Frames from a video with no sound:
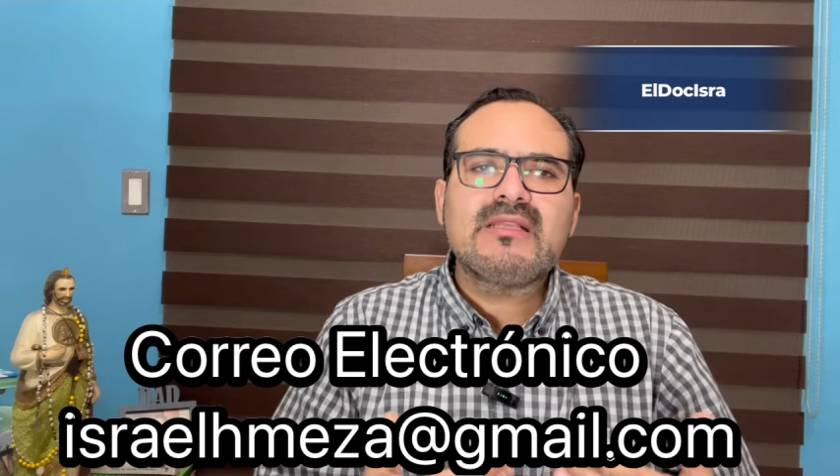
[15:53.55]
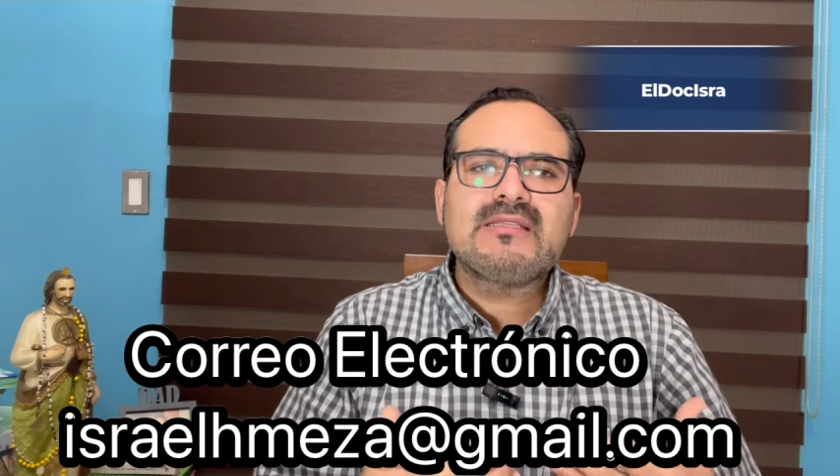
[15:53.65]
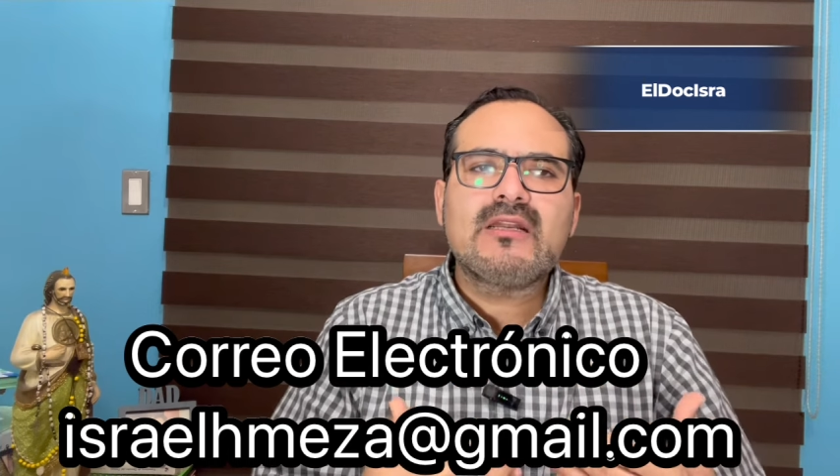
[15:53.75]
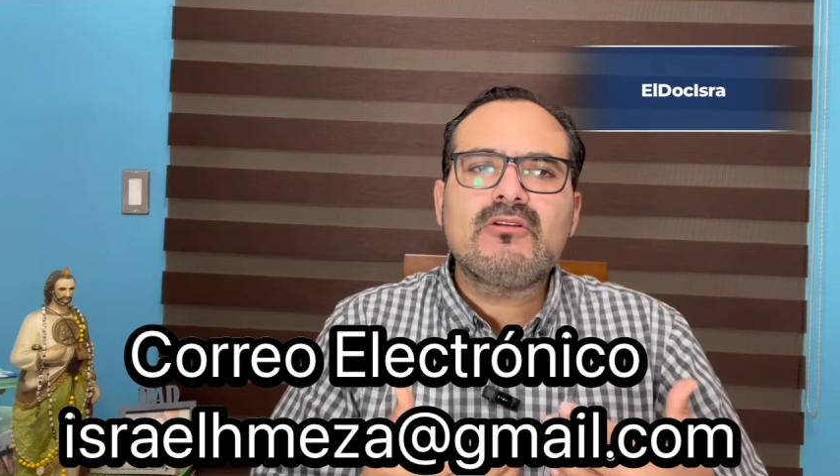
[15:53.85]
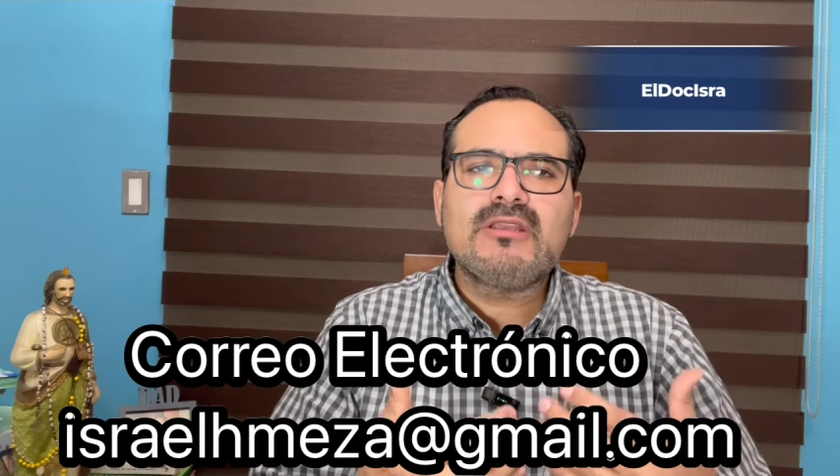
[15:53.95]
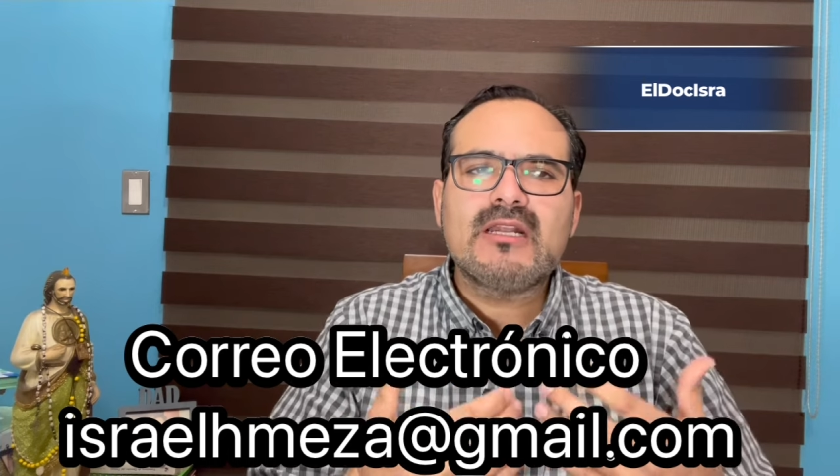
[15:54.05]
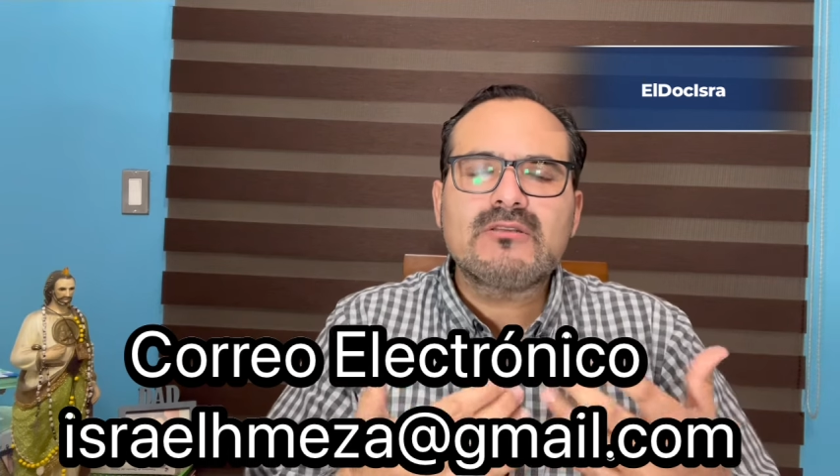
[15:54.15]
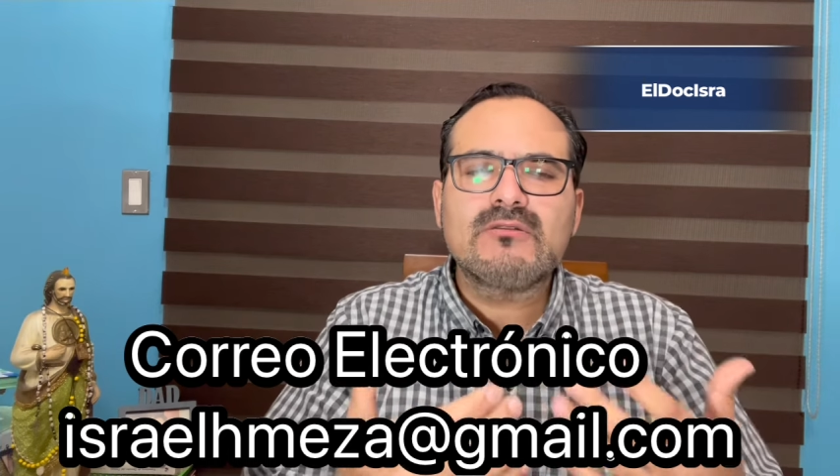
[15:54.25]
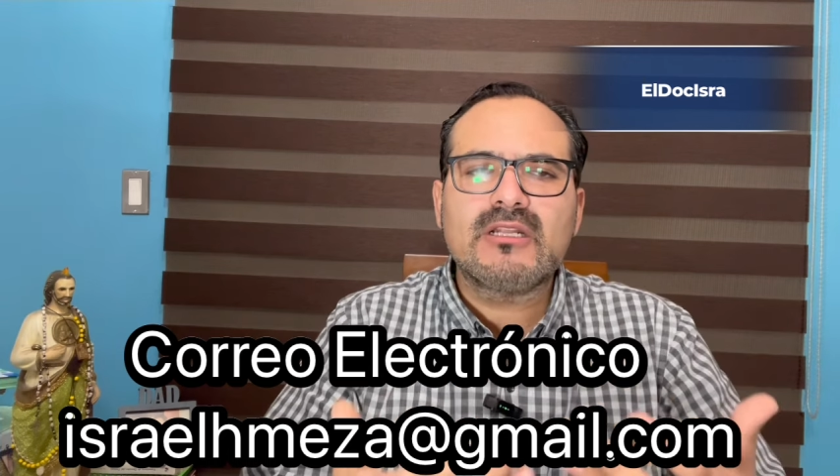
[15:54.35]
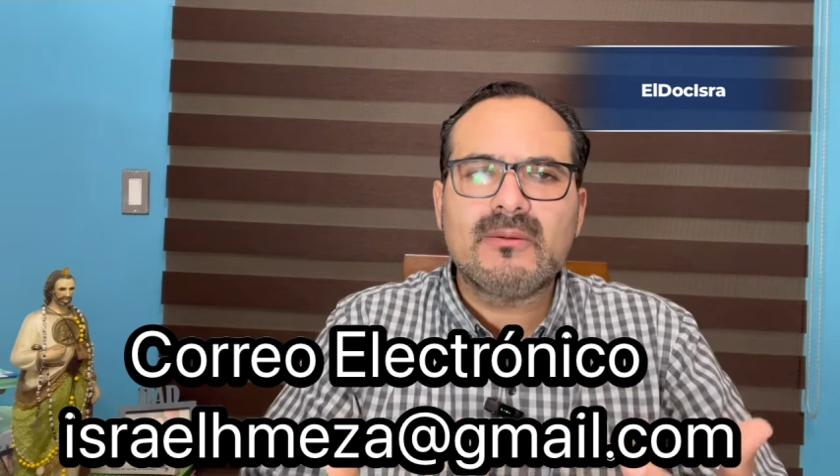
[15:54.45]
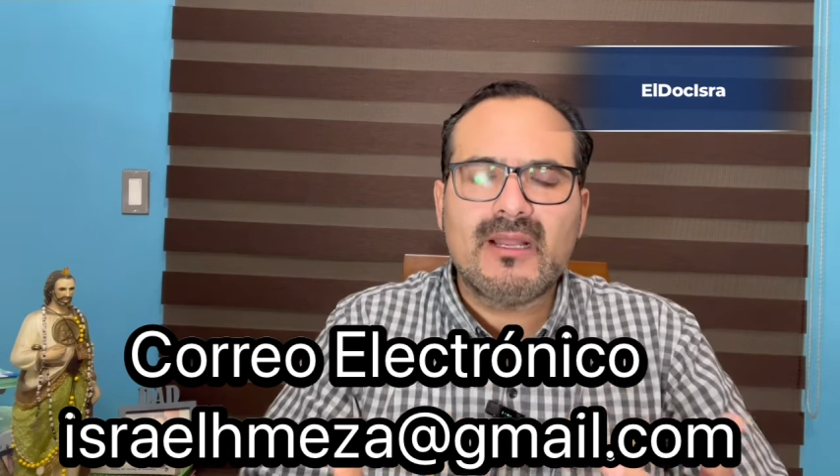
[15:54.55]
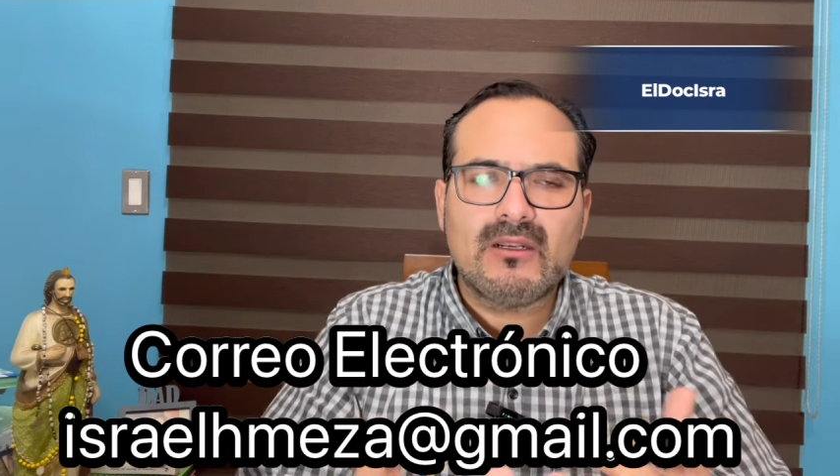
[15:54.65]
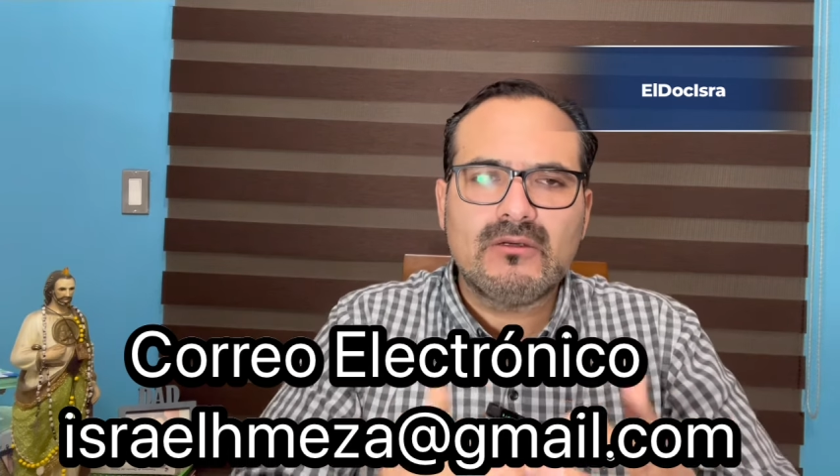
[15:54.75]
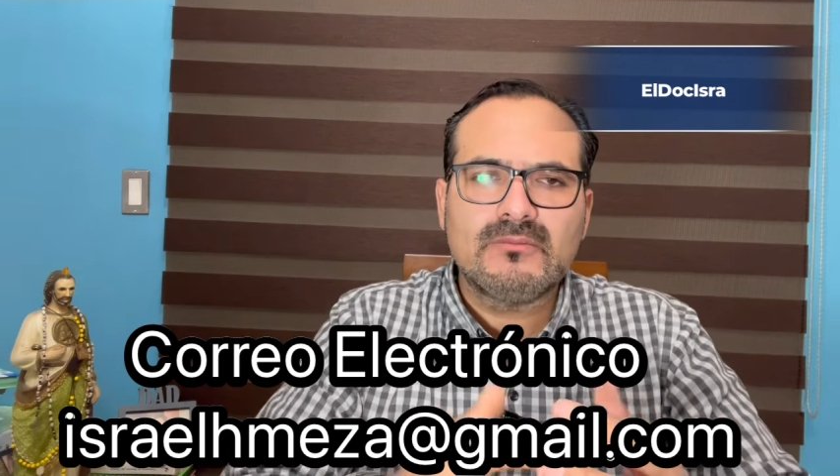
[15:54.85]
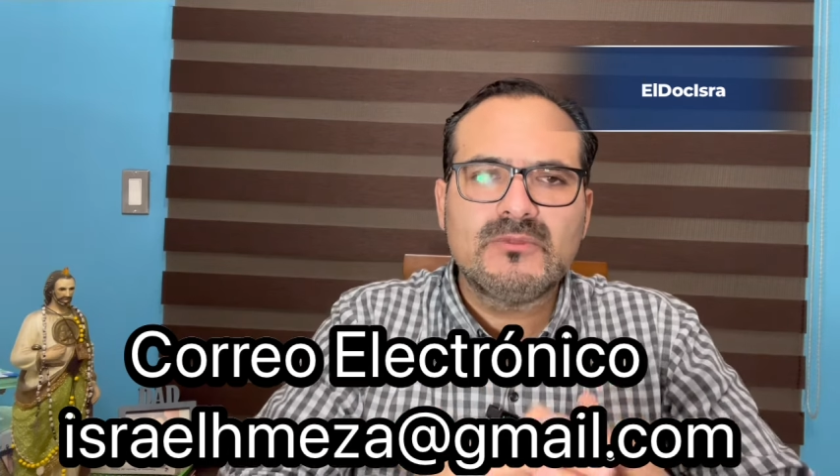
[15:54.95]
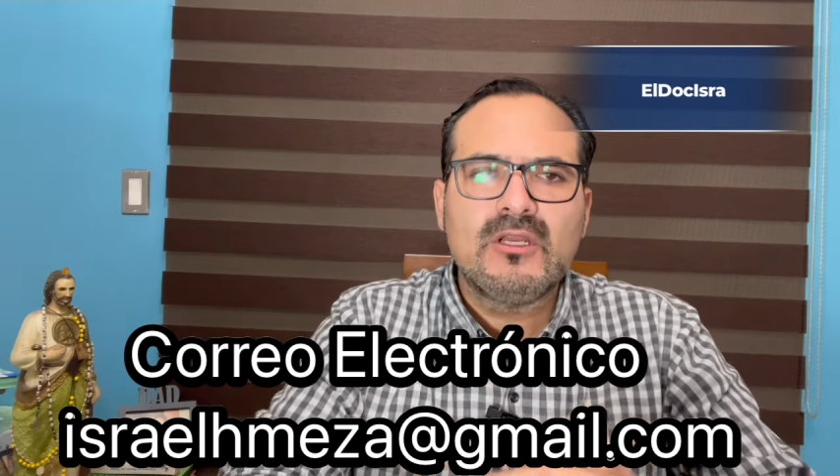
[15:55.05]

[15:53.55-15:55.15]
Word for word: desarrollar su trabajo.